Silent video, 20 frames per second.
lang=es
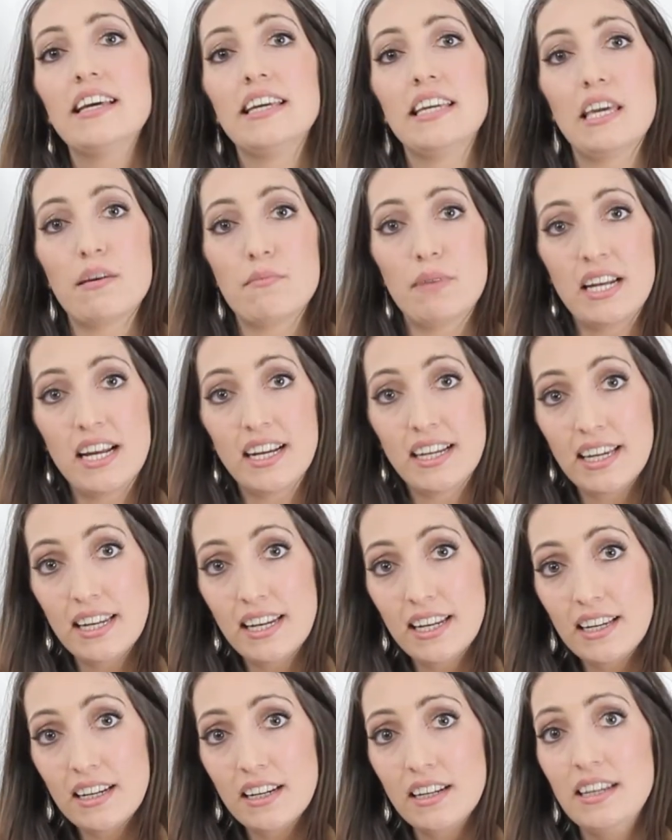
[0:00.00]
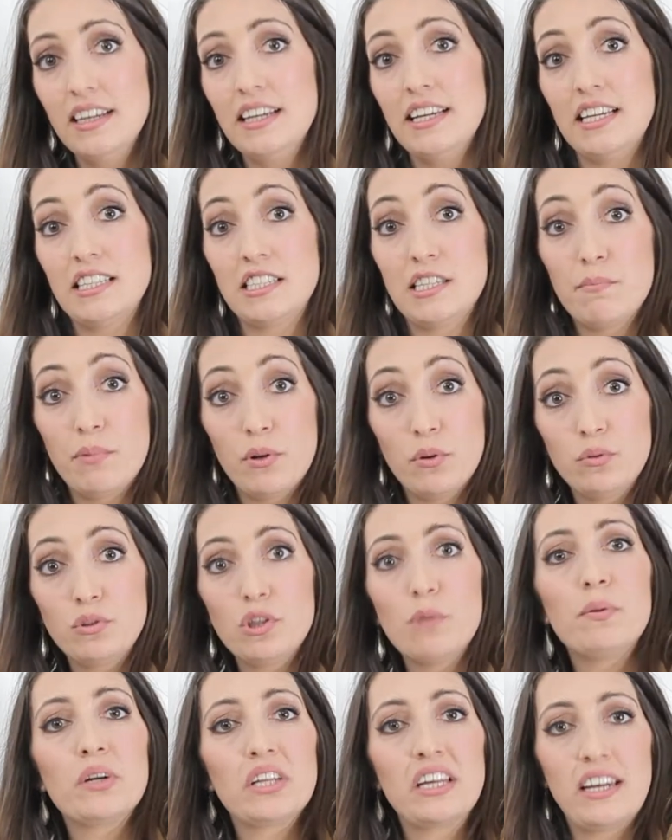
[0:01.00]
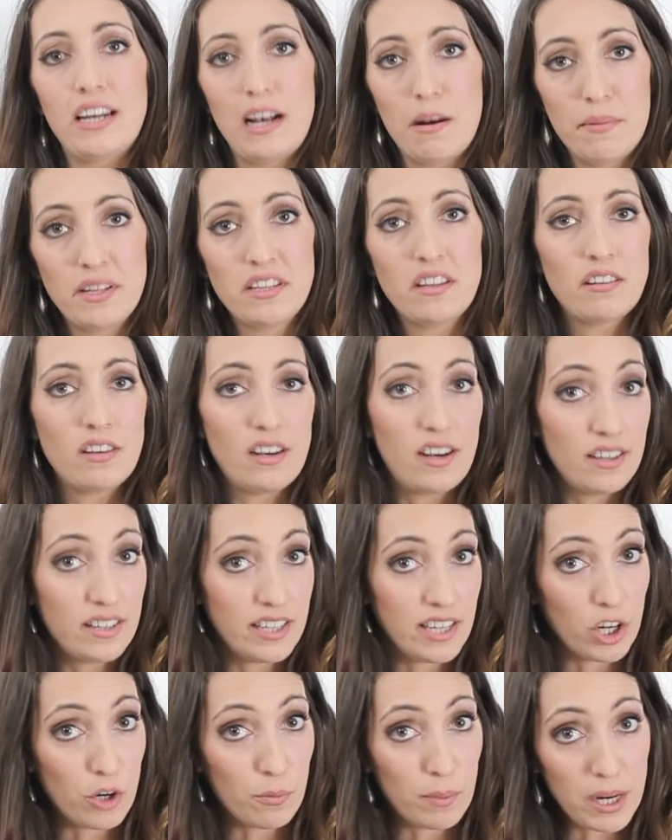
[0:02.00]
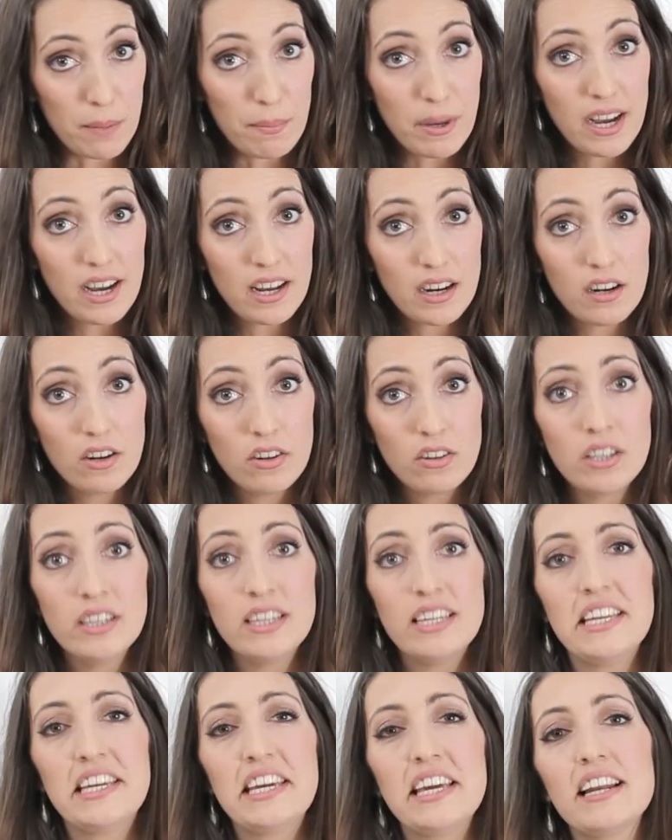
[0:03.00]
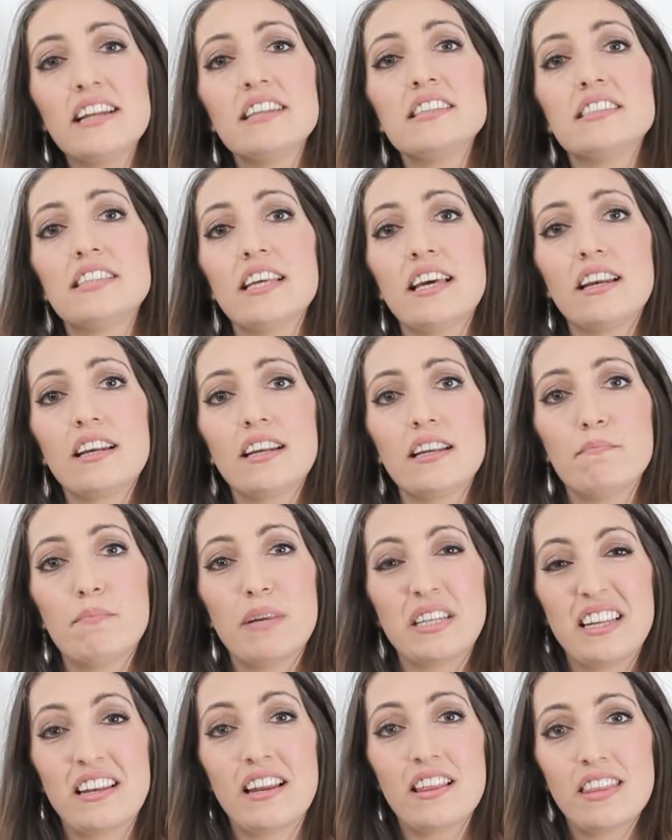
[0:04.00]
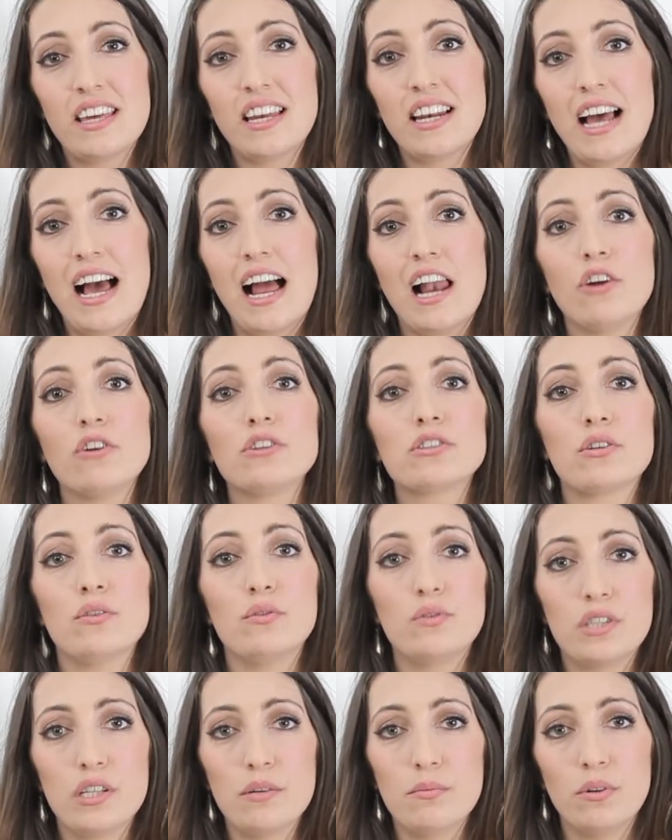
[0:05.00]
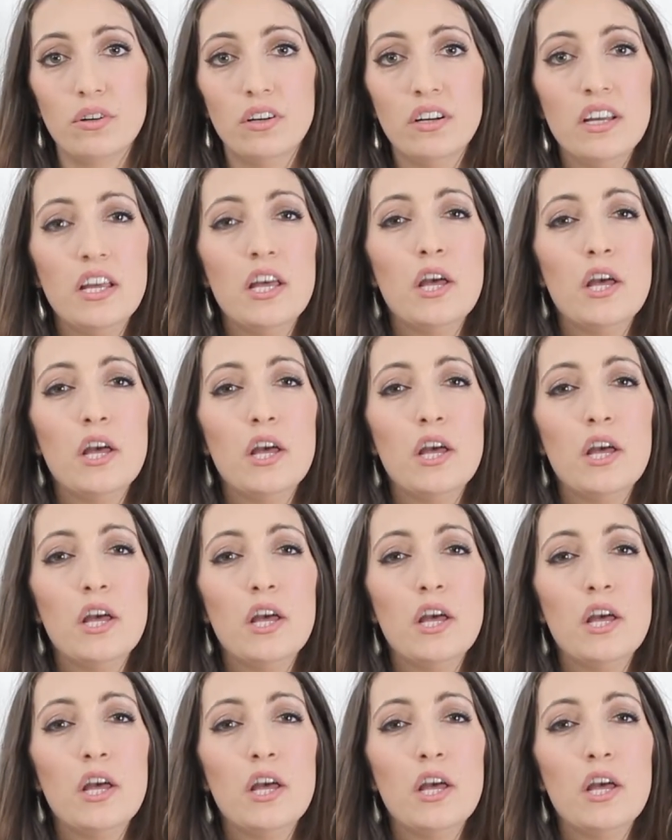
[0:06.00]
que van a querer ese producto porque realmente tienen el dinero para pagarlo y quieren ser, pertenecer a algo exclusivo.